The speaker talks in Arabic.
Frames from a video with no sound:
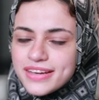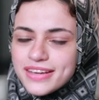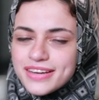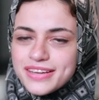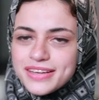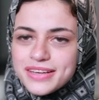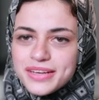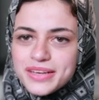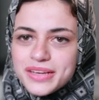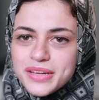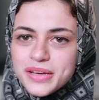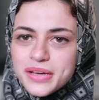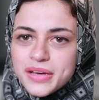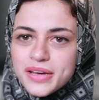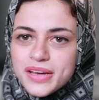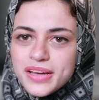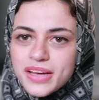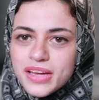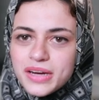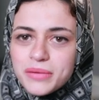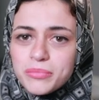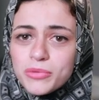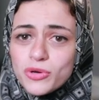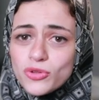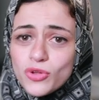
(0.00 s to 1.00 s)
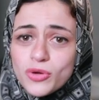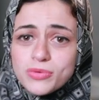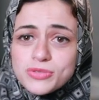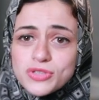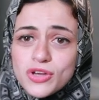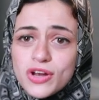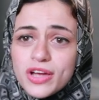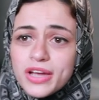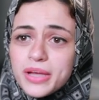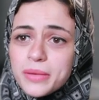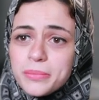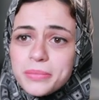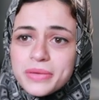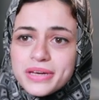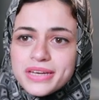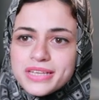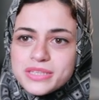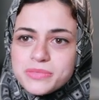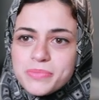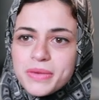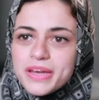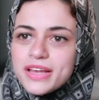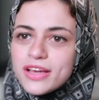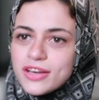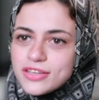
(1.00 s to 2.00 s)
كان كان الموضوع بصراحه كان
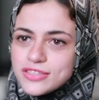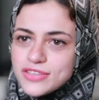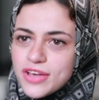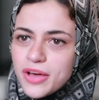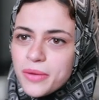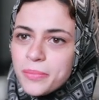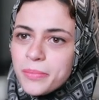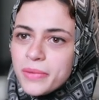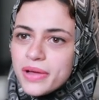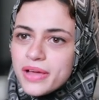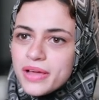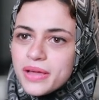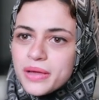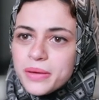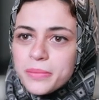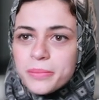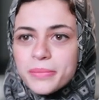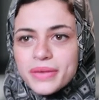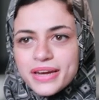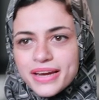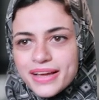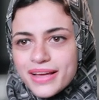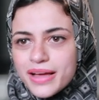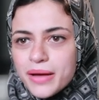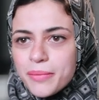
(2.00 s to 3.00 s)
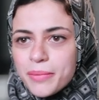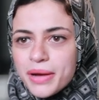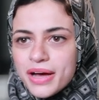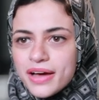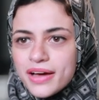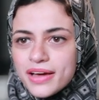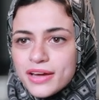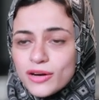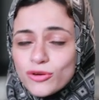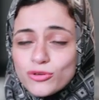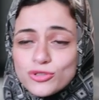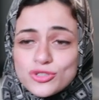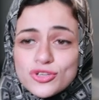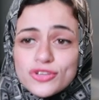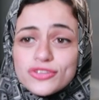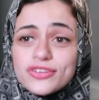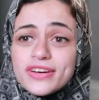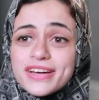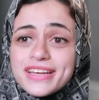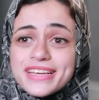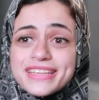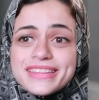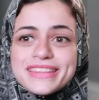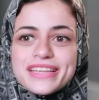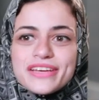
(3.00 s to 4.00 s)
بالنسبه لي اصعب من الجامعه انا كنت
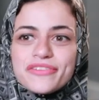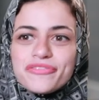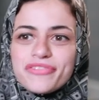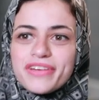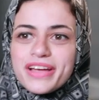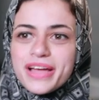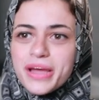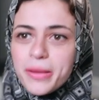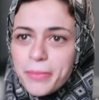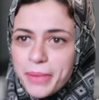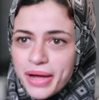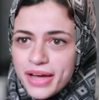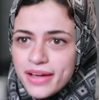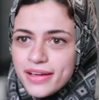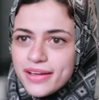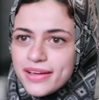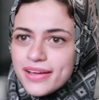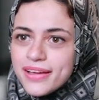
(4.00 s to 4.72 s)
شاطره جدا في الجامعه